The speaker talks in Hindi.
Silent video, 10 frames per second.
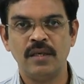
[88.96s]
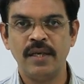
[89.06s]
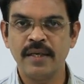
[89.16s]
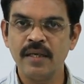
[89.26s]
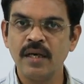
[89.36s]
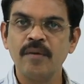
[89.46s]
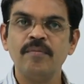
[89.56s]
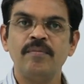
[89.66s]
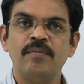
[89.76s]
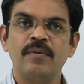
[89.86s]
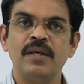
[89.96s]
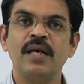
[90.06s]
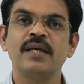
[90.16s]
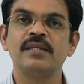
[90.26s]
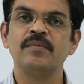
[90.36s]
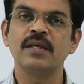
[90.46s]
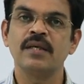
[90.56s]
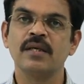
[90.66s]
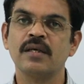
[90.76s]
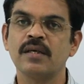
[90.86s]
लेकिन अब यहाँ से मैं
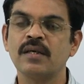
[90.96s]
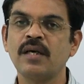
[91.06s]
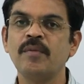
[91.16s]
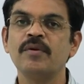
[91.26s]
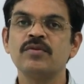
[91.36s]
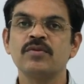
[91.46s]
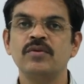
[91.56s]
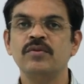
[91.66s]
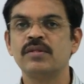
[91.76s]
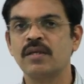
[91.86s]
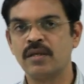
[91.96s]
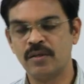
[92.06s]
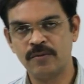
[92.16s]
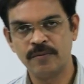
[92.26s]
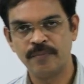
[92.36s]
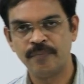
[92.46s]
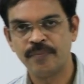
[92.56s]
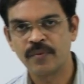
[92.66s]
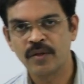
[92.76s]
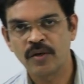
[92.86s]
कामन उसको यूज़ कर रहा
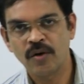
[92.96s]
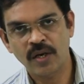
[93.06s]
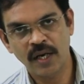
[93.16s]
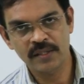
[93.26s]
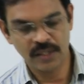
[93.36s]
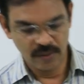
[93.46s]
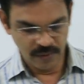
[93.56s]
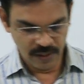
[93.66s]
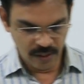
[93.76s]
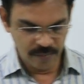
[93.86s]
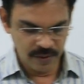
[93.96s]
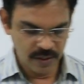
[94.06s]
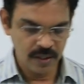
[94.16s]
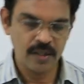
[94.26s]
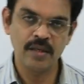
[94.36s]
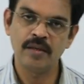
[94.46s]
हूँ और आज का हमारा टॉपिक है